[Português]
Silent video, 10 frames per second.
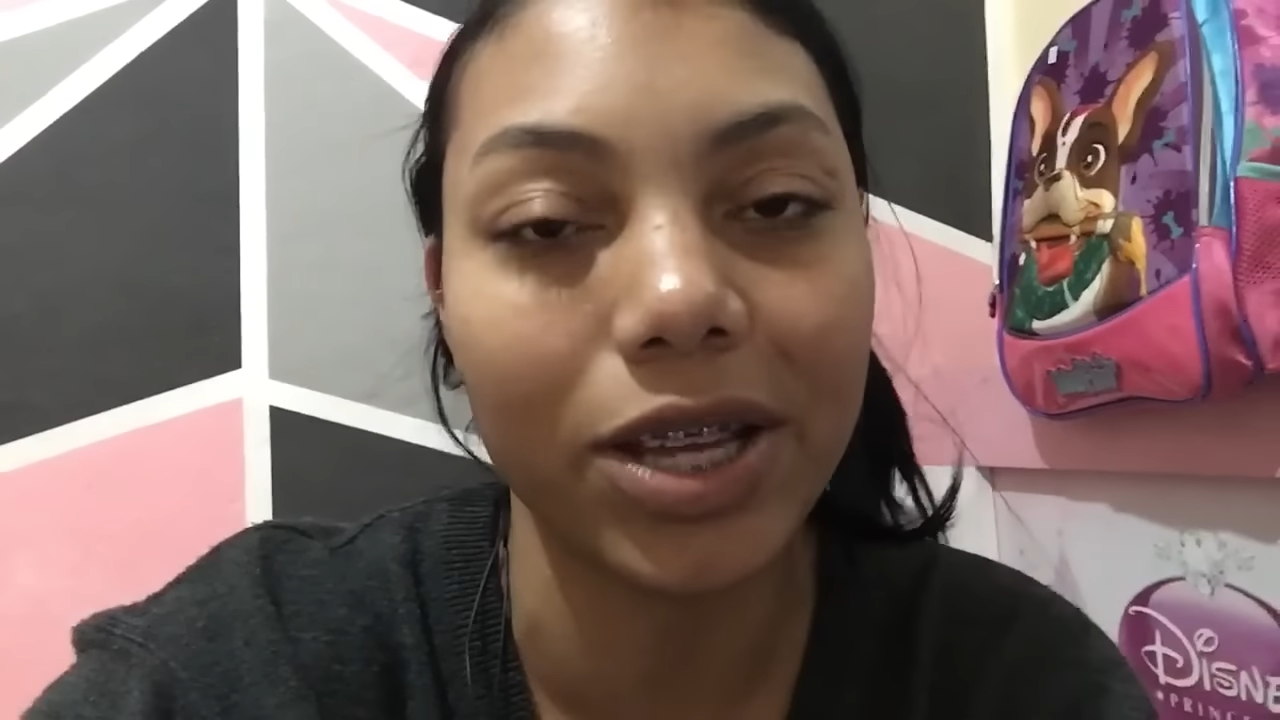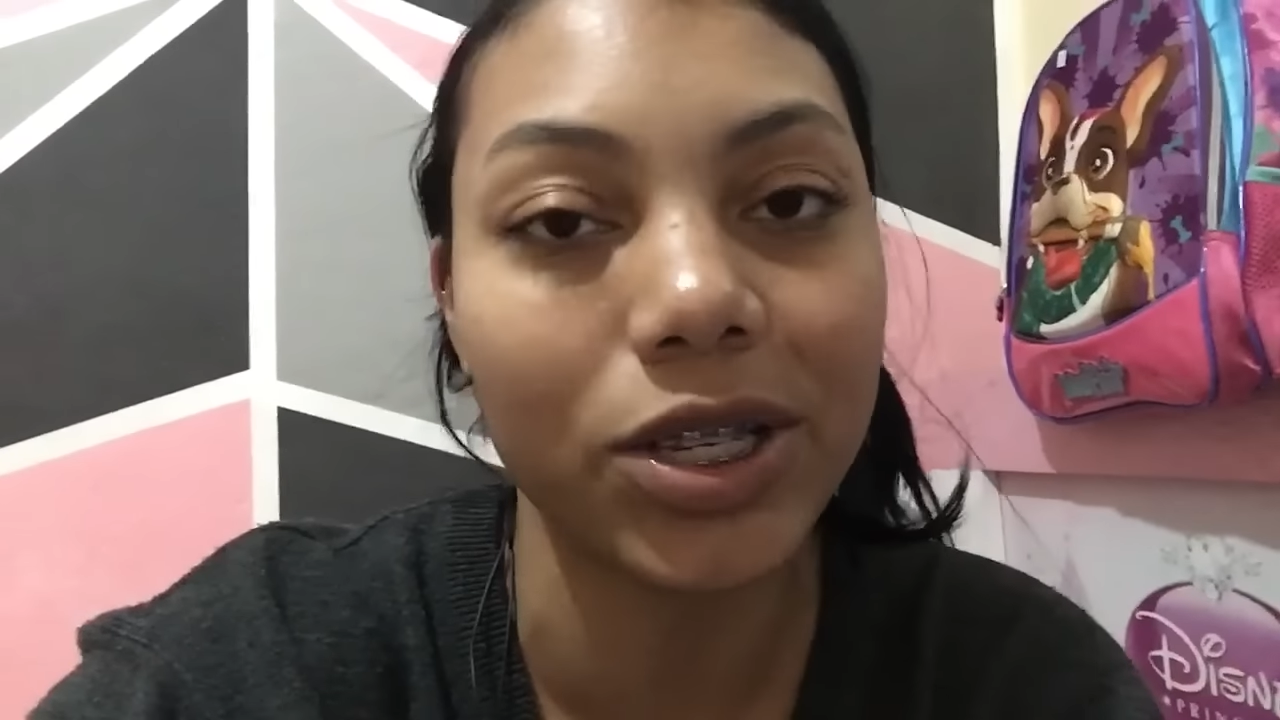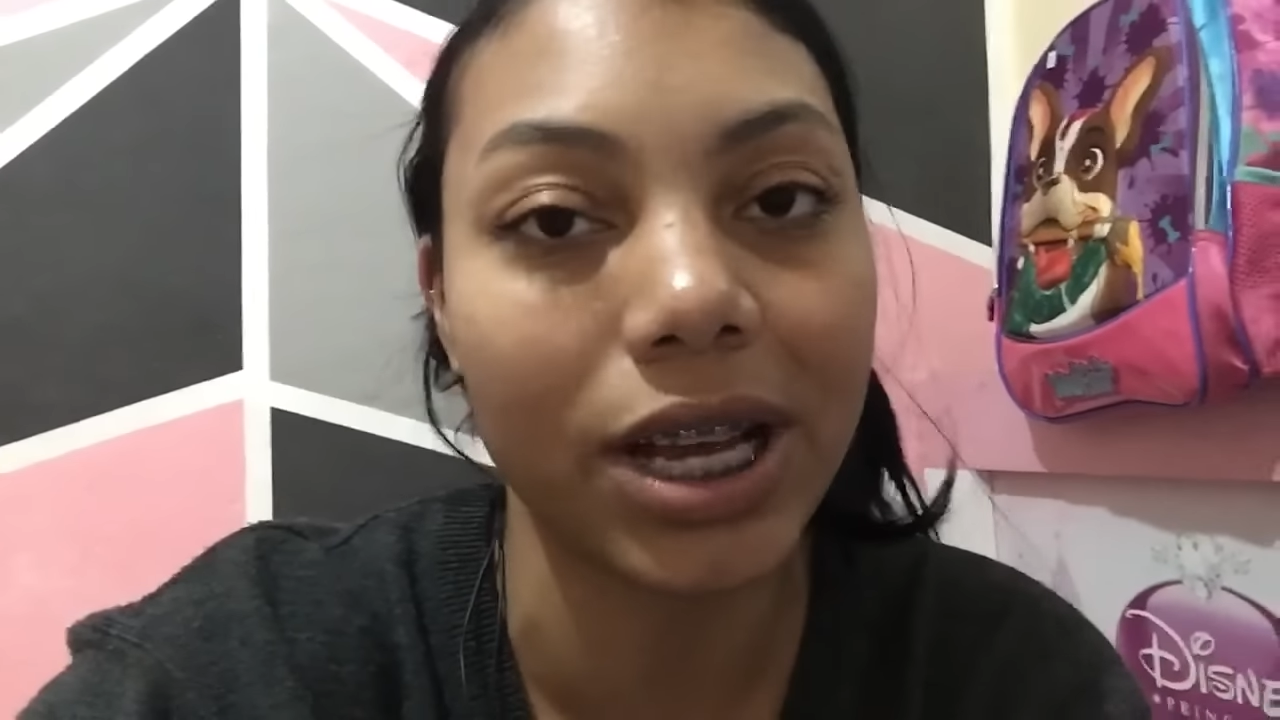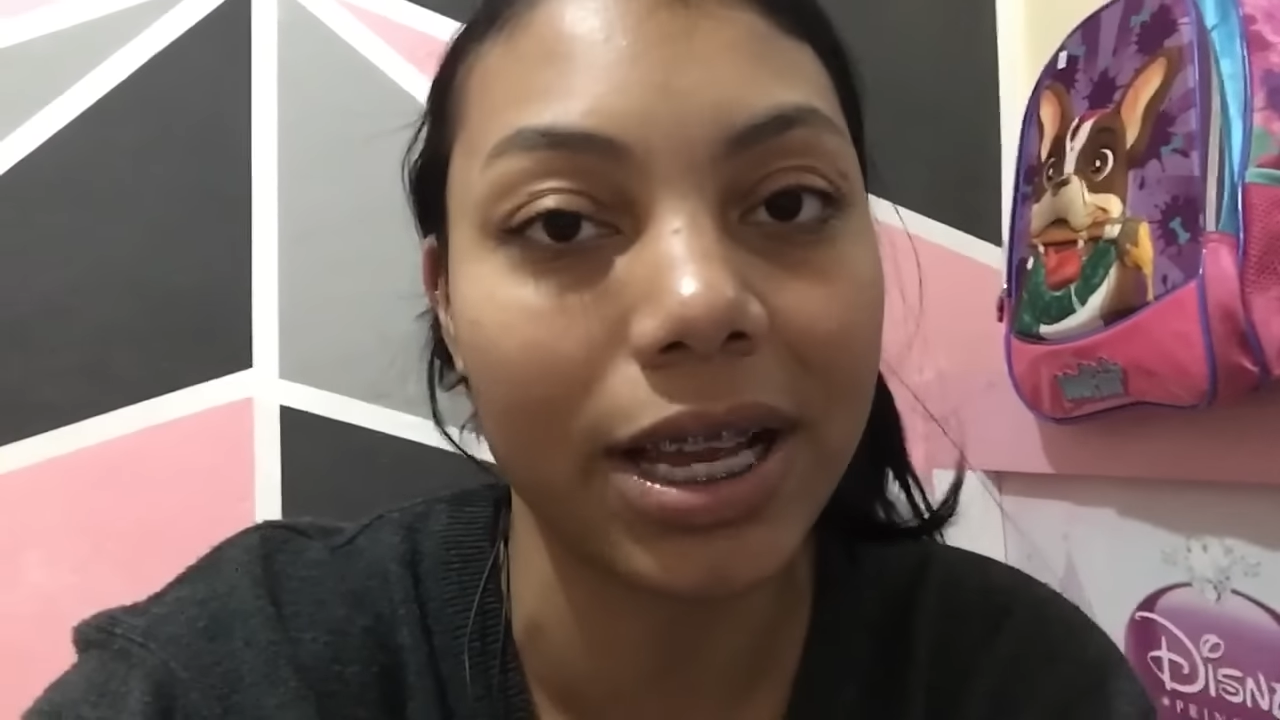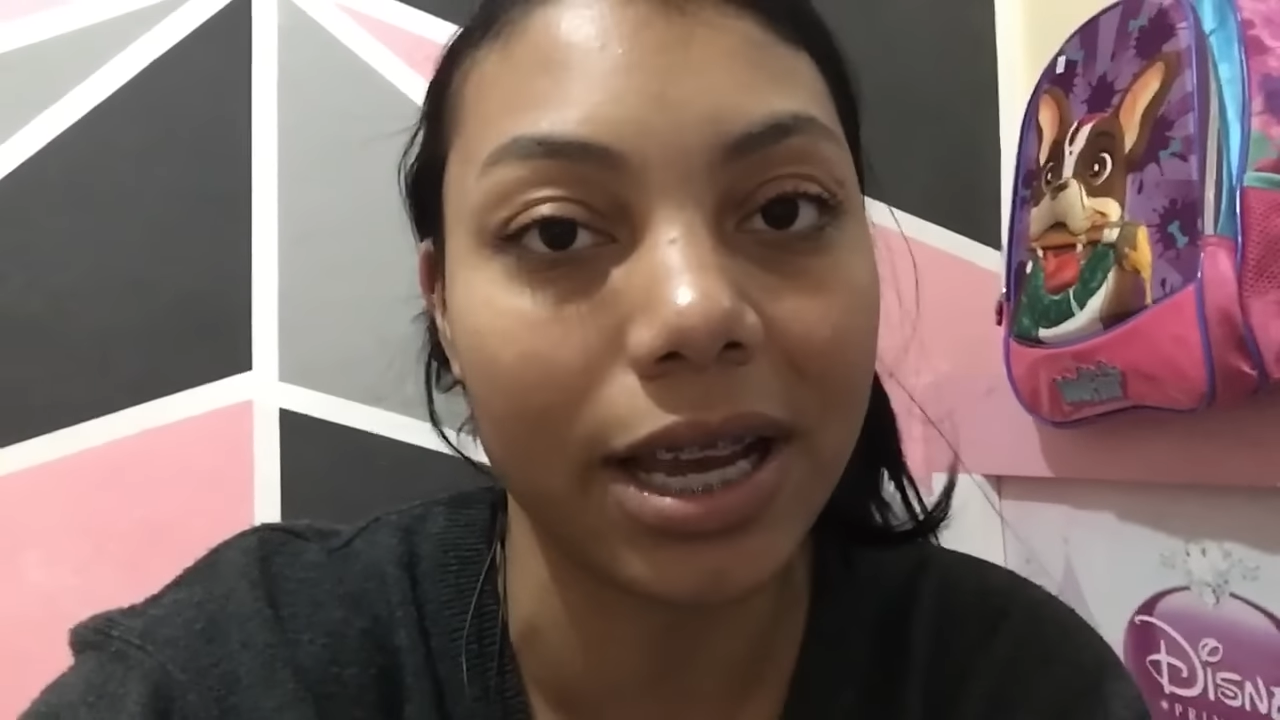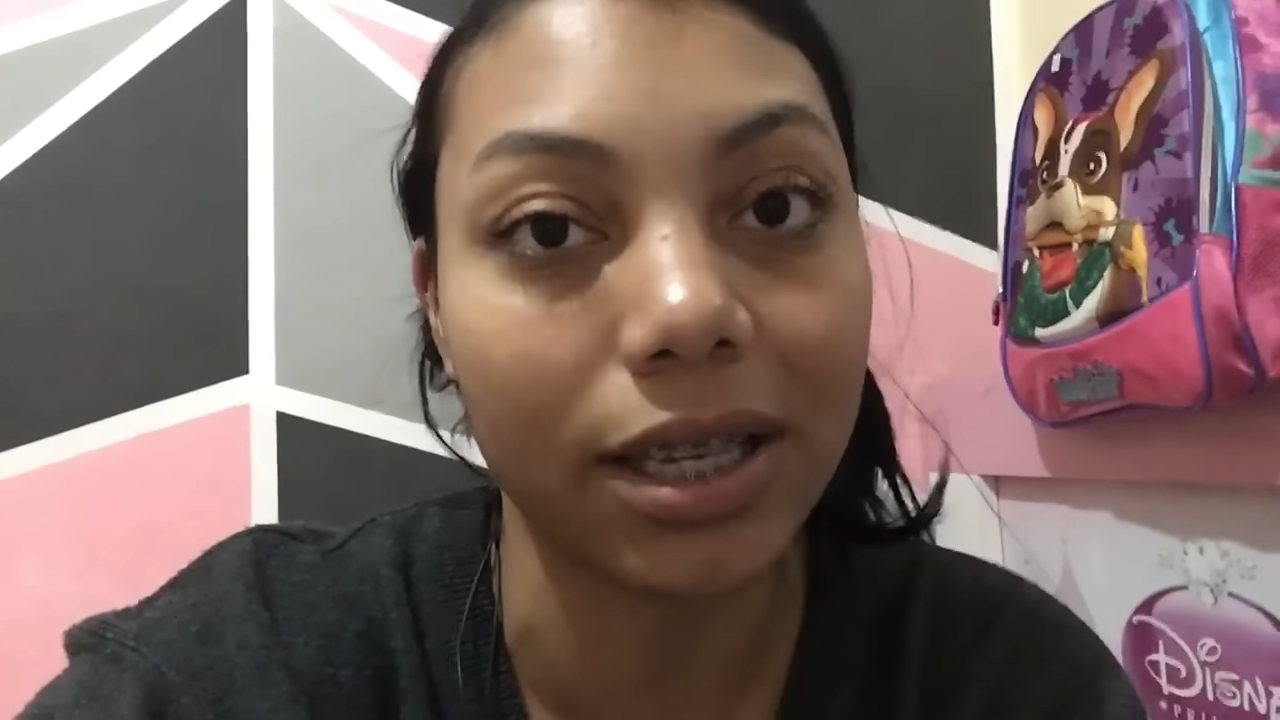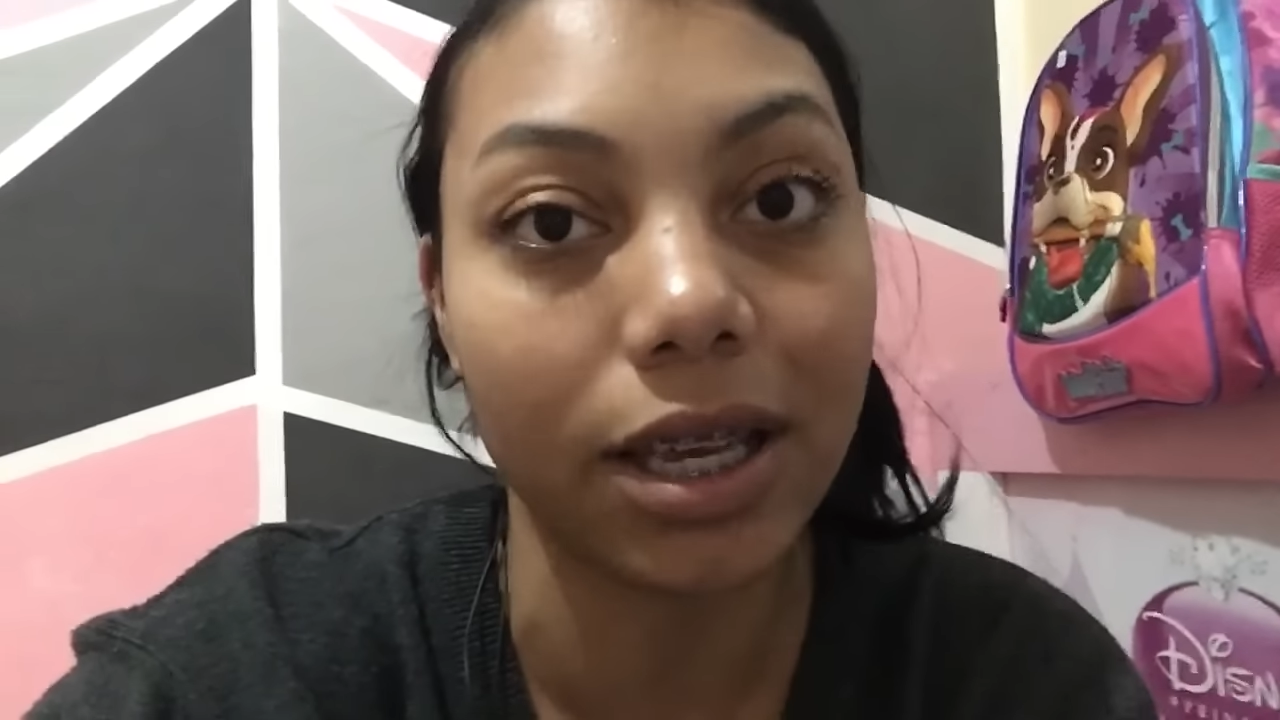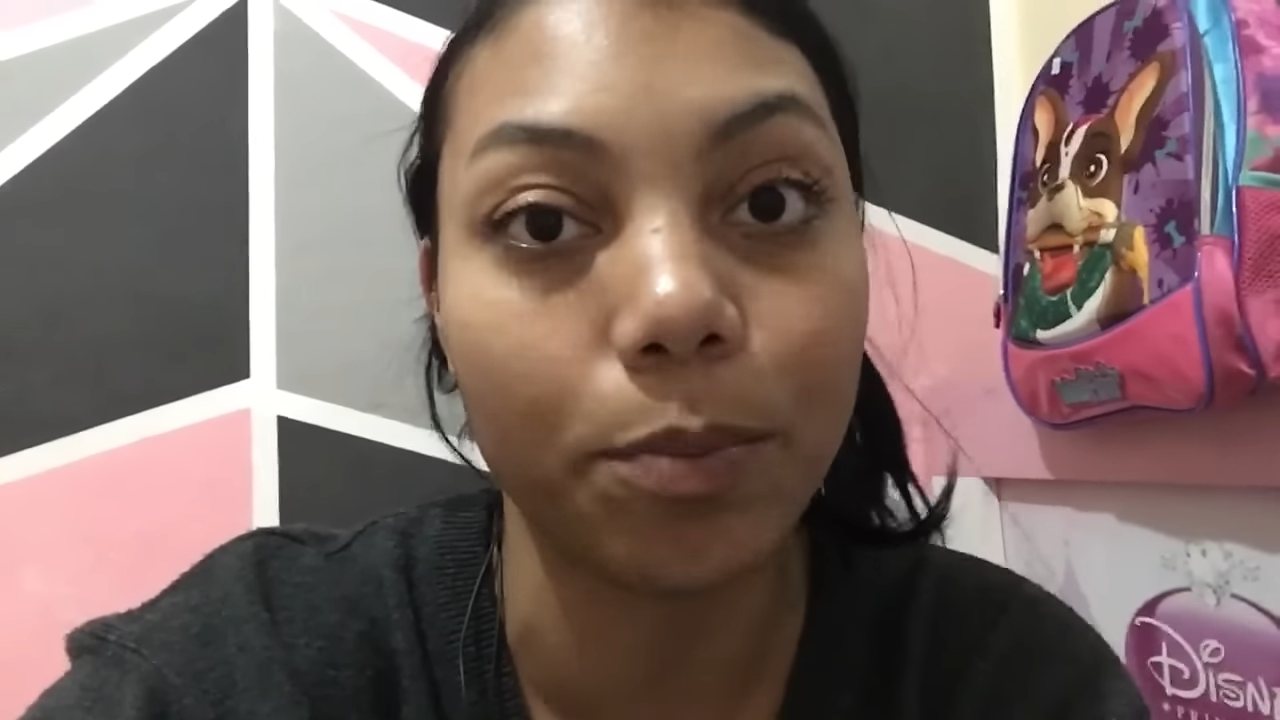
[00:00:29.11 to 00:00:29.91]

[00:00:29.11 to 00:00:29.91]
indicando aqui,